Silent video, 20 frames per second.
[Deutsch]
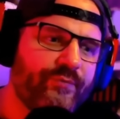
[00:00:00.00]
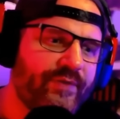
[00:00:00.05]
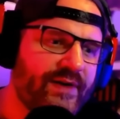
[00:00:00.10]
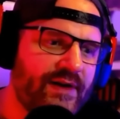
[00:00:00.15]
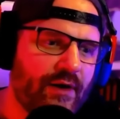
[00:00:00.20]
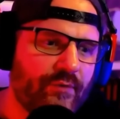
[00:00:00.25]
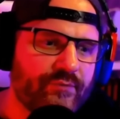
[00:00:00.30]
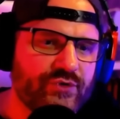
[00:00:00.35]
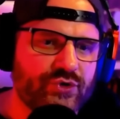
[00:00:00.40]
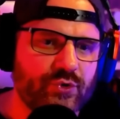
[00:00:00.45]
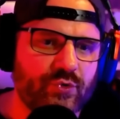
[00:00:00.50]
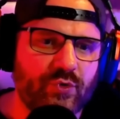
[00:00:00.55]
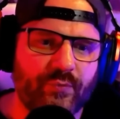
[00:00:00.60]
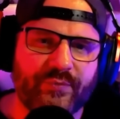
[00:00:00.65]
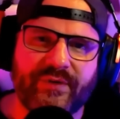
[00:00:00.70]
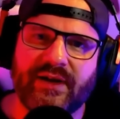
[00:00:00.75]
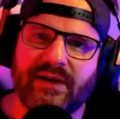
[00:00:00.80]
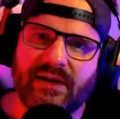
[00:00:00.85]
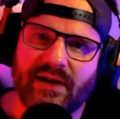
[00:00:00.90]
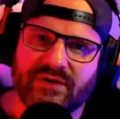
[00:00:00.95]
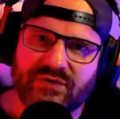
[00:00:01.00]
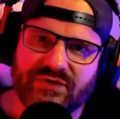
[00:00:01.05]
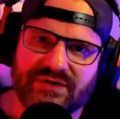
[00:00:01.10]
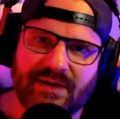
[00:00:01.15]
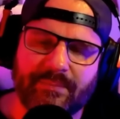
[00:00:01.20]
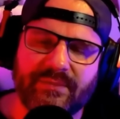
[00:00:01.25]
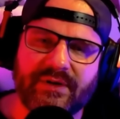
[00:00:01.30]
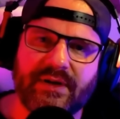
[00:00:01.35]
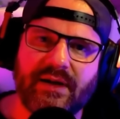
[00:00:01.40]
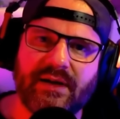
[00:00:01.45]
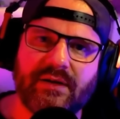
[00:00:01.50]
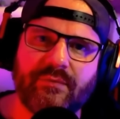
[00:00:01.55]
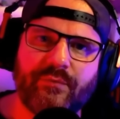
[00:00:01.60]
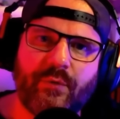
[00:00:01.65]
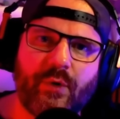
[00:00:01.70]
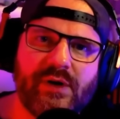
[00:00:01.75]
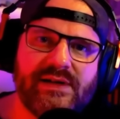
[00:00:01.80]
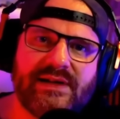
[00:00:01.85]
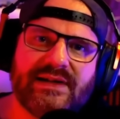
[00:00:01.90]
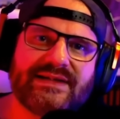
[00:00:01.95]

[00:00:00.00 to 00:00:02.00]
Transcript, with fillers: wenn ihr auf dem Schulhof Kinder zusammentreten wollt,